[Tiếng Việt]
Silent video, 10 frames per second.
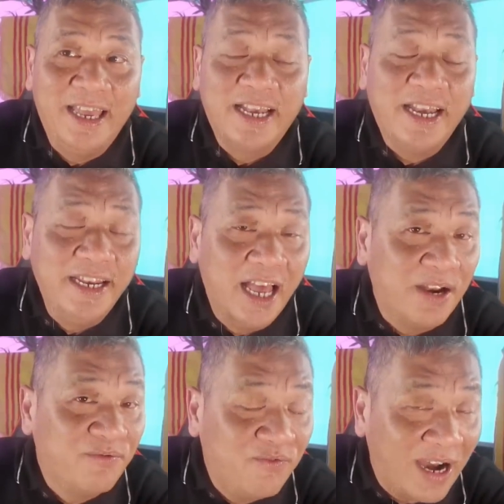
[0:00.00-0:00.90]
cái
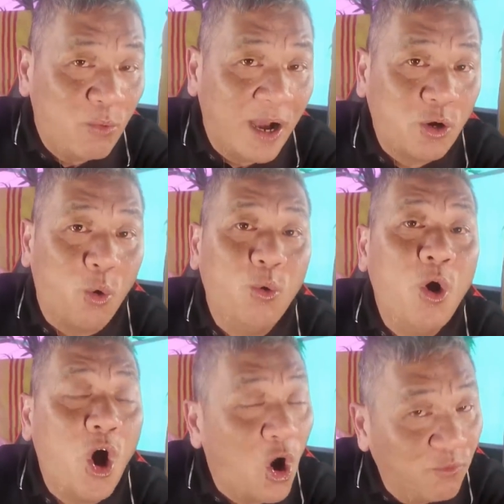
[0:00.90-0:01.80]
nền văn hóa cũ
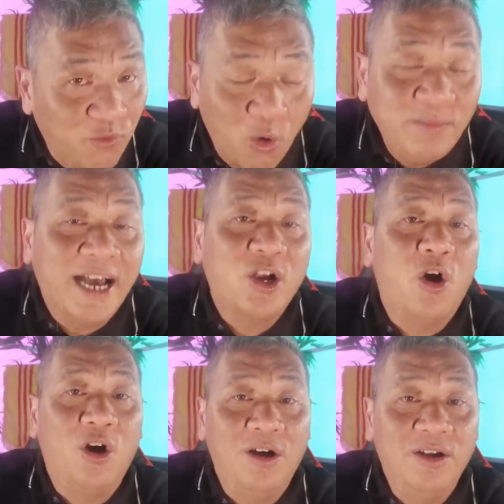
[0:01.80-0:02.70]
họ vốn đã
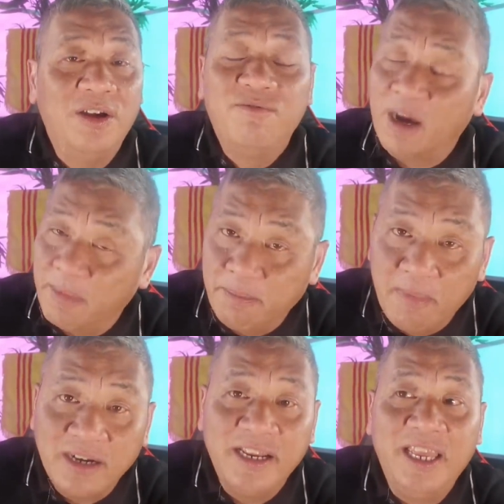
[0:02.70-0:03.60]
có và bị
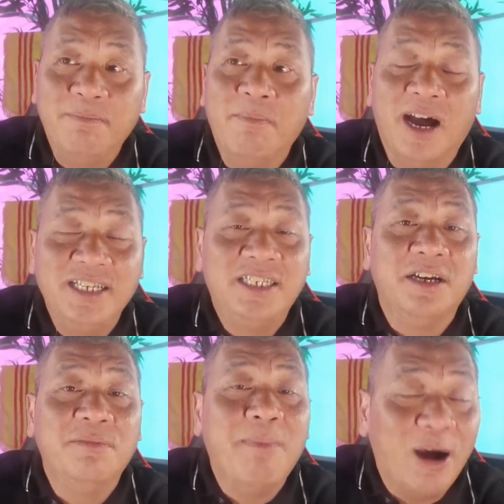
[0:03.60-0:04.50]
mất đi bởi
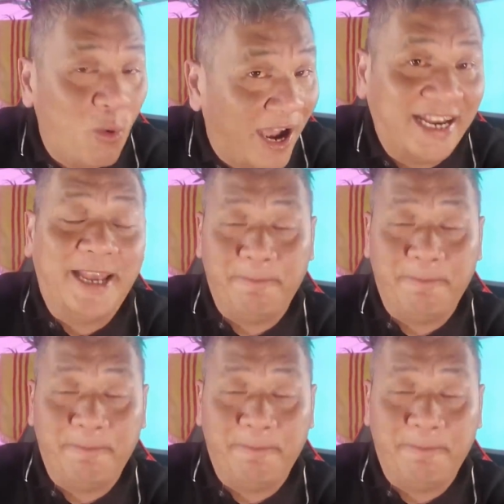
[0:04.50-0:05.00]
sự băng hoại này.